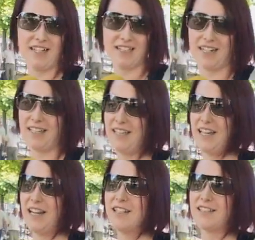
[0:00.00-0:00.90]
las
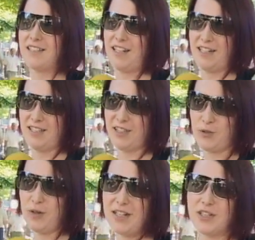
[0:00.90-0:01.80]
carreteras, que están hechas
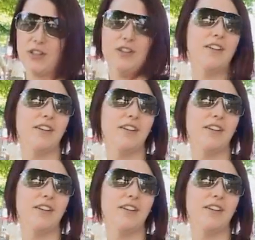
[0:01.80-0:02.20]
un asco,